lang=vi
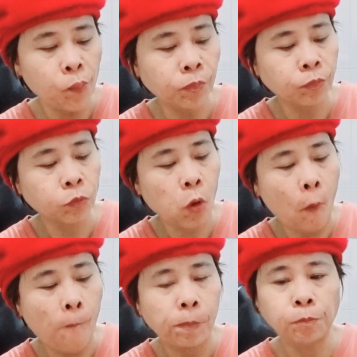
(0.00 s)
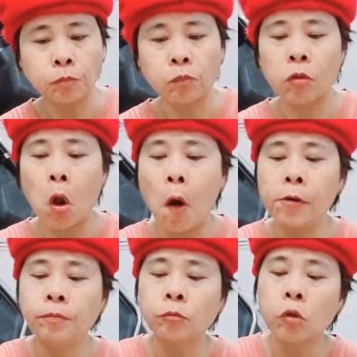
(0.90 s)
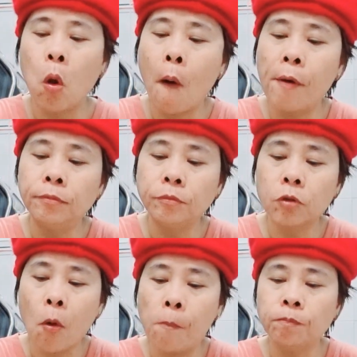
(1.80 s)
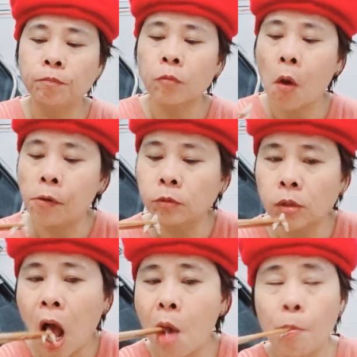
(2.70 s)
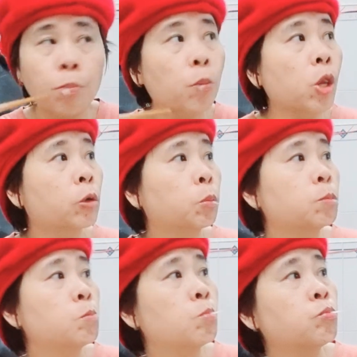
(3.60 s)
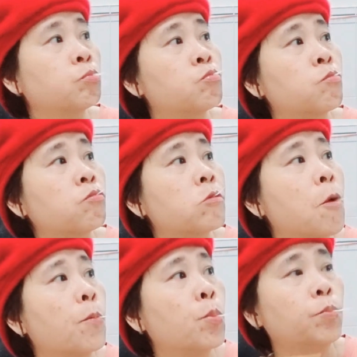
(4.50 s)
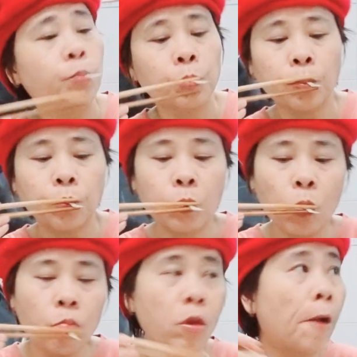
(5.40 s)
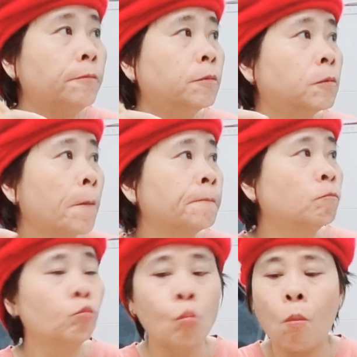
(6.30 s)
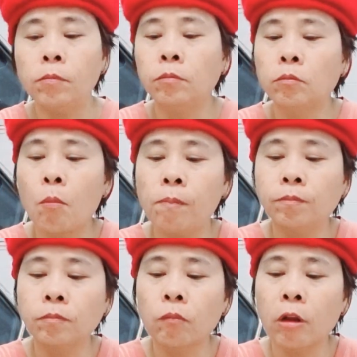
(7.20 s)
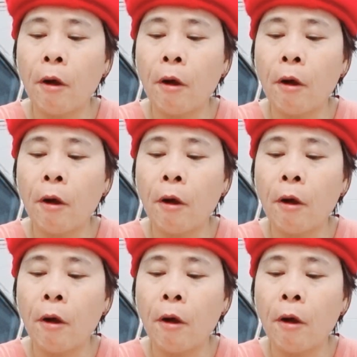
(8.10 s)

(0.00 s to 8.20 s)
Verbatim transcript: 13. Thực hiện ủy thác tư pháp phù hợp với quy định của pháp luật Việt Nam và điều ước quốc tế mà Cộng hòa xã hội chủ nghĩa Việt Nam là thành viên.